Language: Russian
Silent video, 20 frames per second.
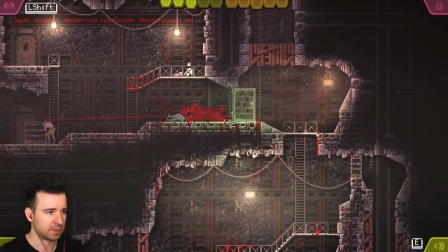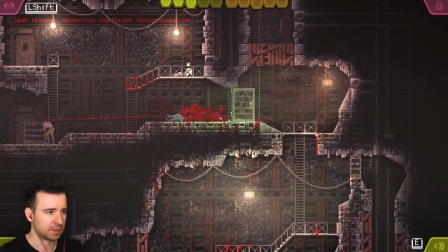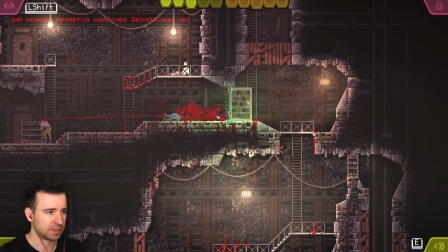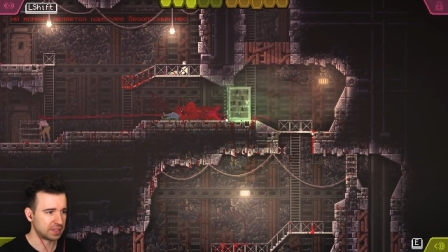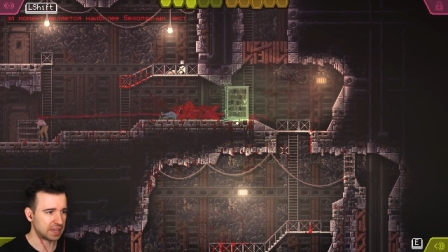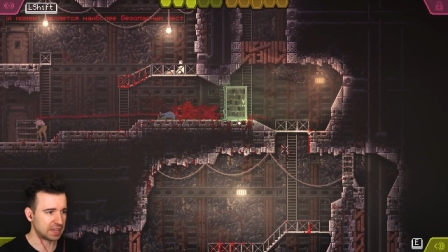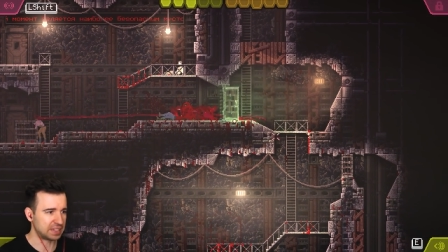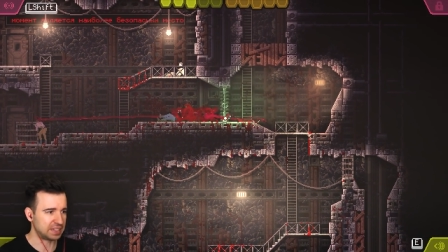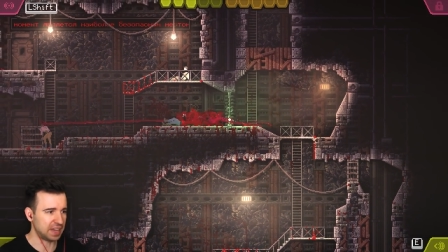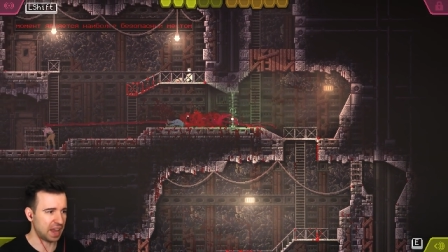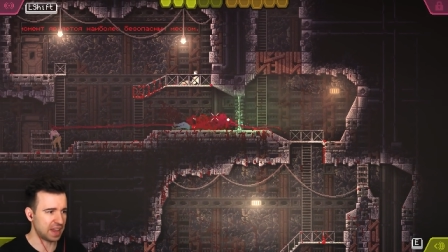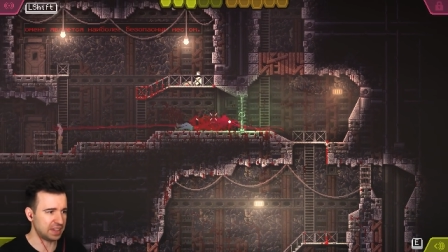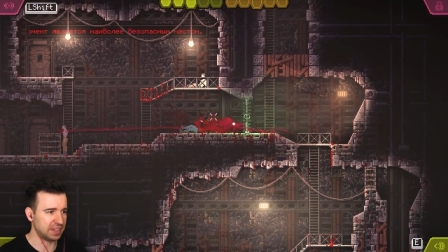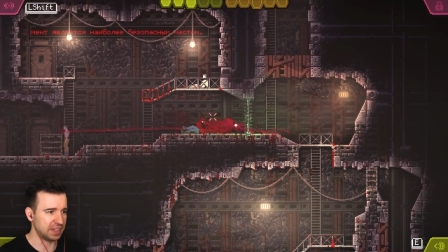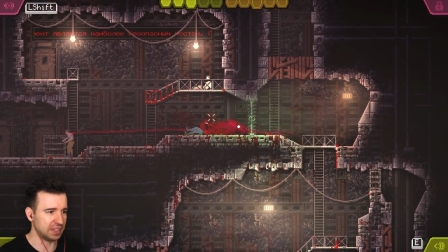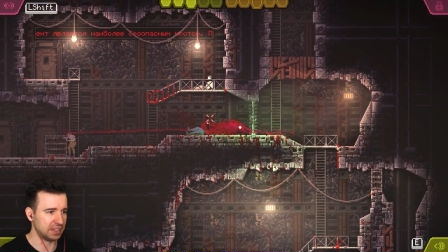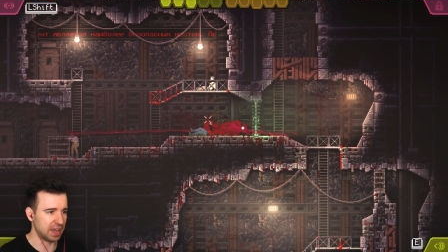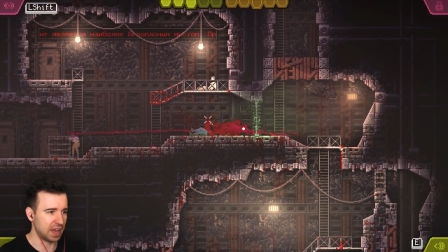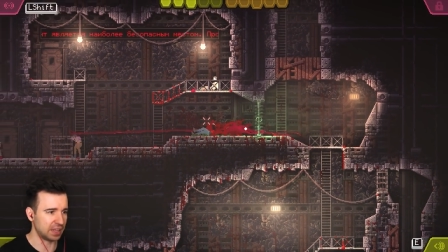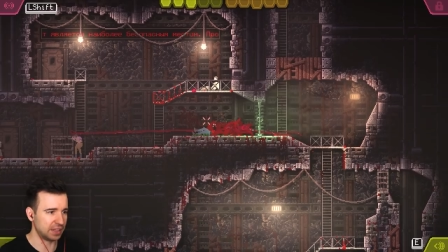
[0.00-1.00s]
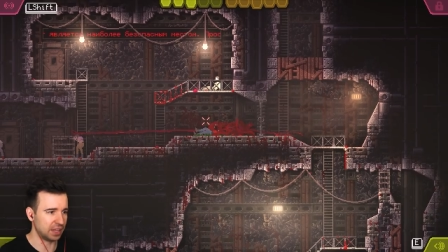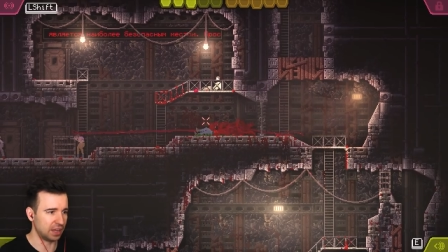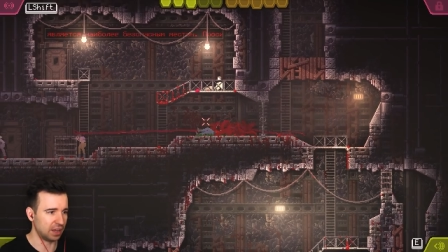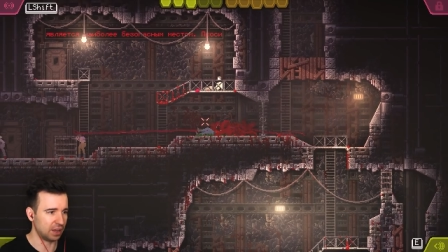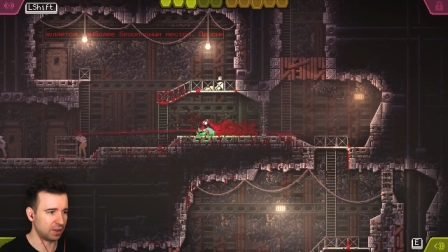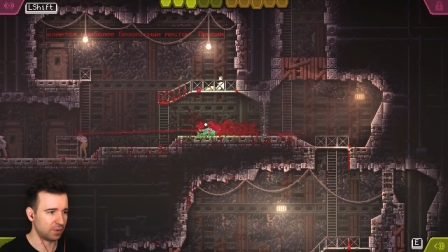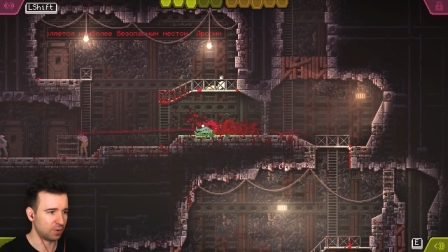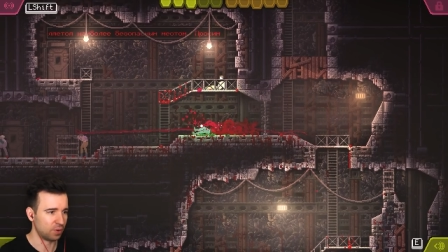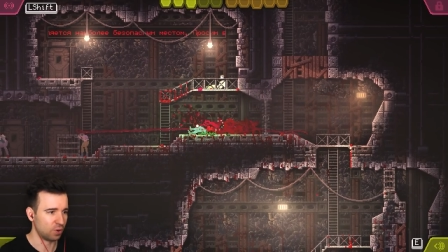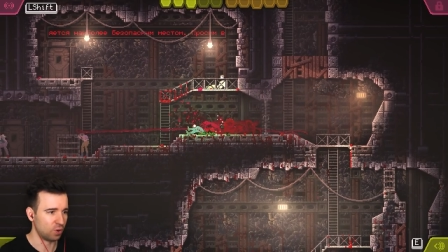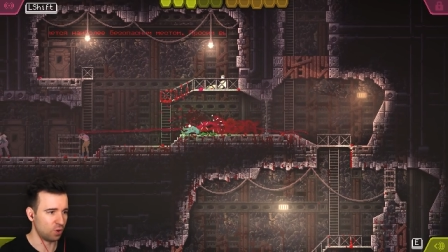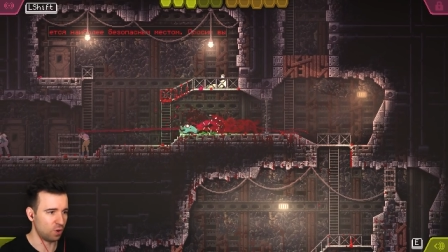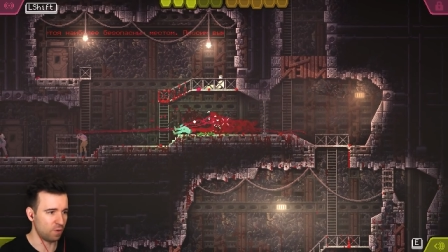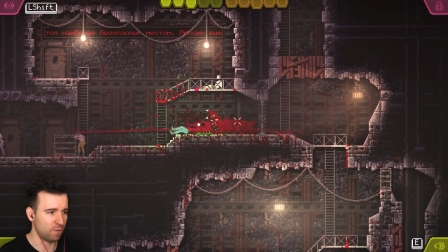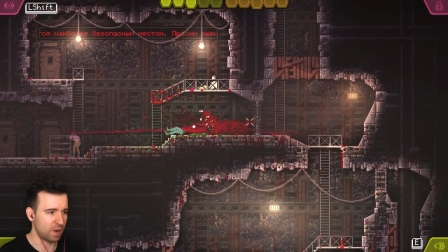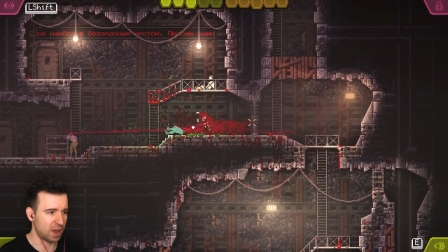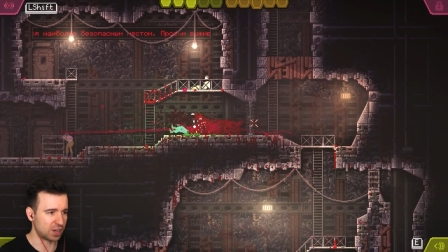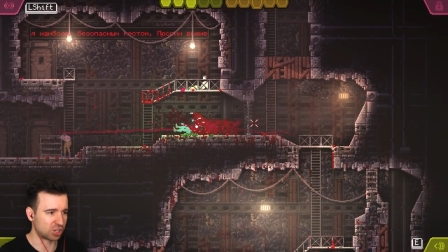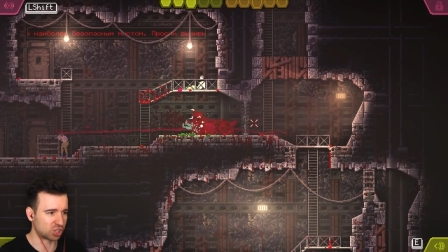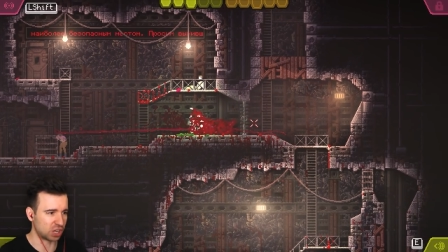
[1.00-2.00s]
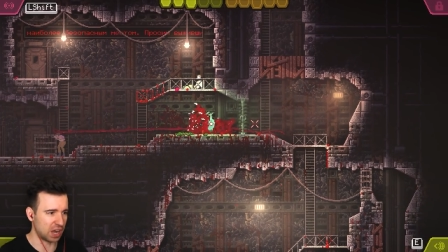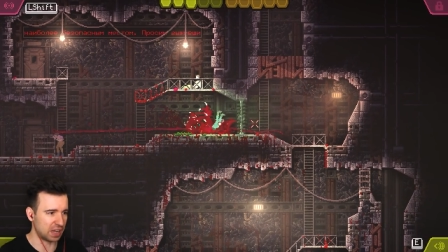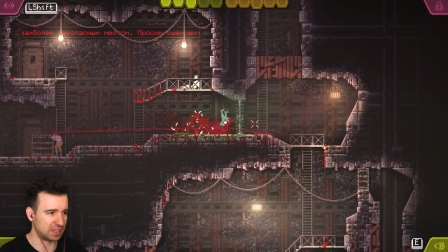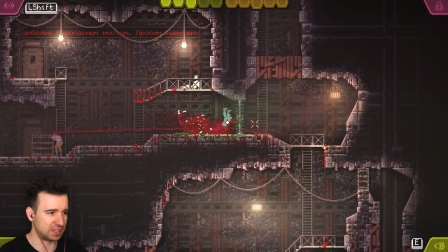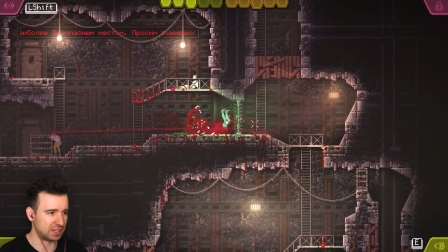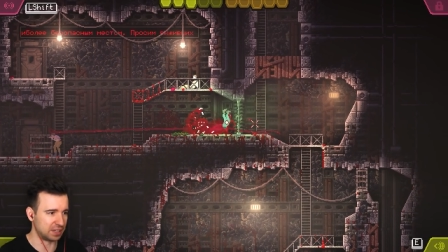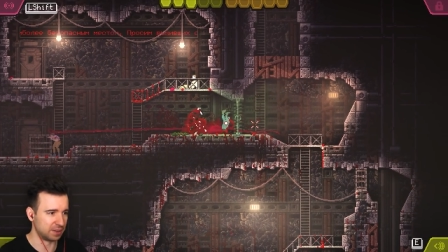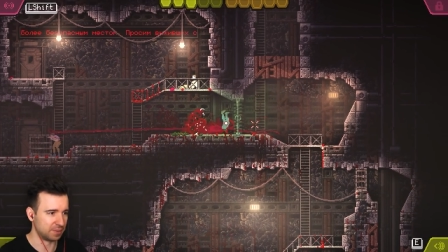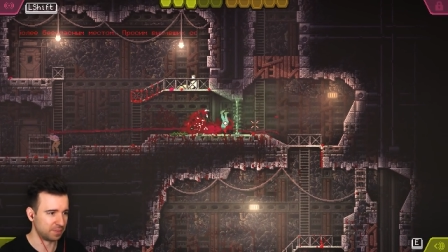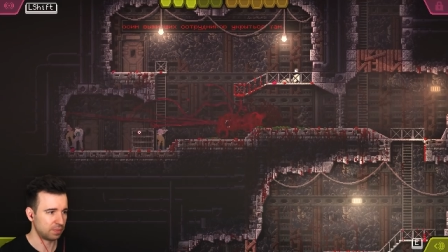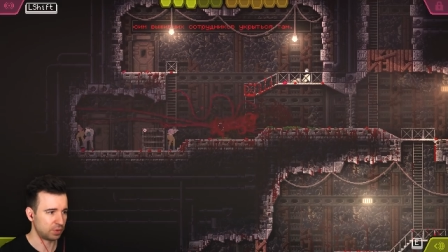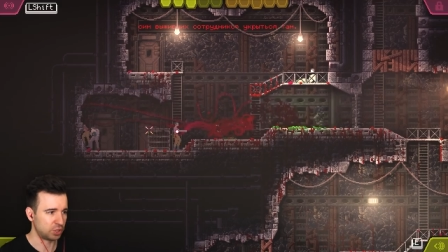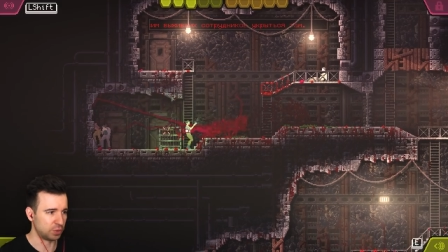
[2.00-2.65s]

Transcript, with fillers: Соседей надо уважать.